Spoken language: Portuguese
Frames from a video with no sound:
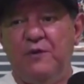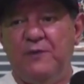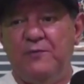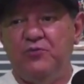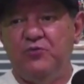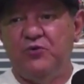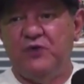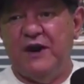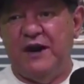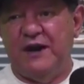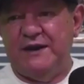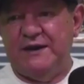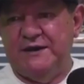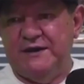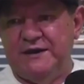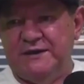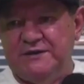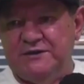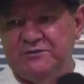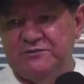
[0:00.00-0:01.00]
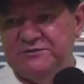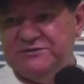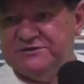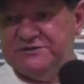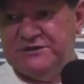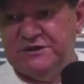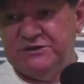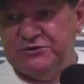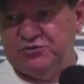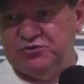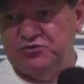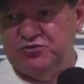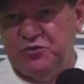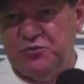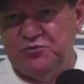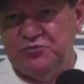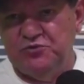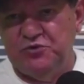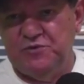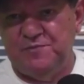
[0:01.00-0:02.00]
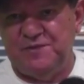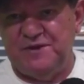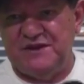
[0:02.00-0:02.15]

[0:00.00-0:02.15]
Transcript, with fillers: Para que nós possamos estar lá aplaudindo